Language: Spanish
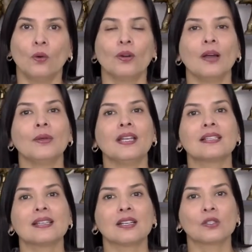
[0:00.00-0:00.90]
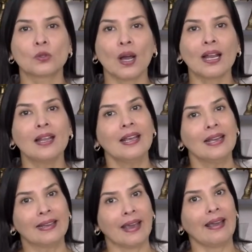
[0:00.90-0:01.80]
Una vida sexual
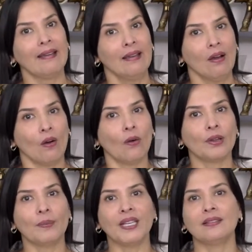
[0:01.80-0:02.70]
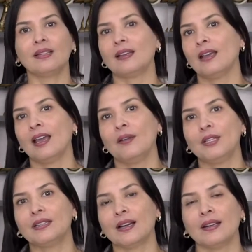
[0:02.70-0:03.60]
que Obviamente,
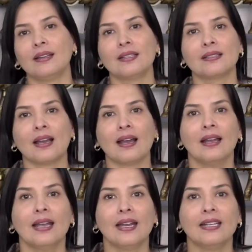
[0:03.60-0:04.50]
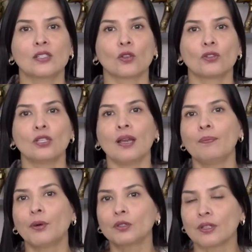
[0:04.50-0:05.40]
evitar en, estos
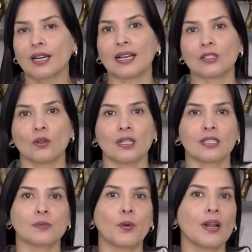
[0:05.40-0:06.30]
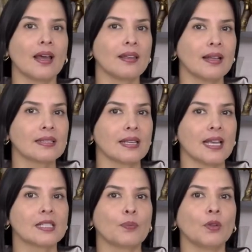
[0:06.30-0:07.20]
tiempos relaciones esporádicas,
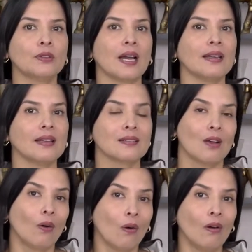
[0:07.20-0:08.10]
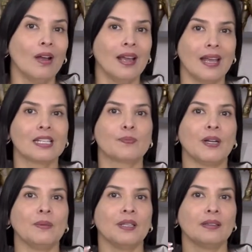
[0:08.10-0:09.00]
espontáneas o
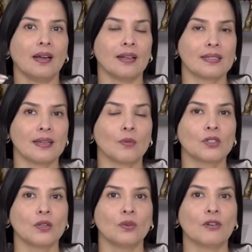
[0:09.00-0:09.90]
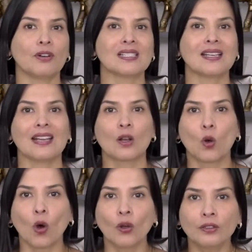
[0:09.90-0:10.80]
experimentar. Estamos en una fase de
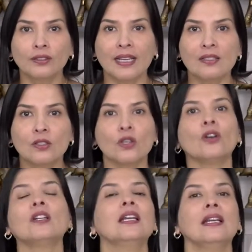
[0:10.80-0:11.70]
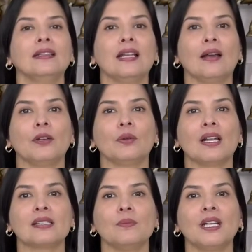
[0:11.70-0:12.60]
contención de la
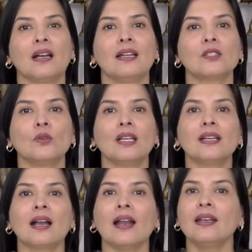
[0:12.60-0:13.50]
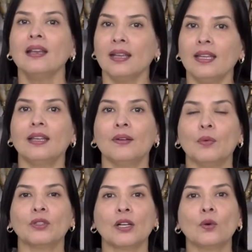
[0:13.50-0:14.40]
viruela símica en la ciudad de Cali y
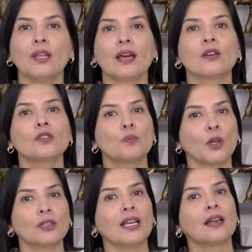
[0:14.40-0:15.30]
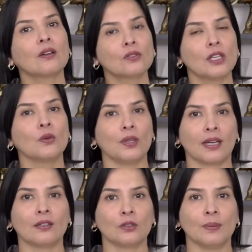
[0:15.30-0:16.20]
debemos de cuidarnos, protegernos y
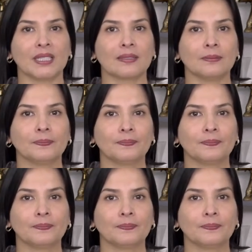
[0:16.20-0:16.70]
cuidar a los demás.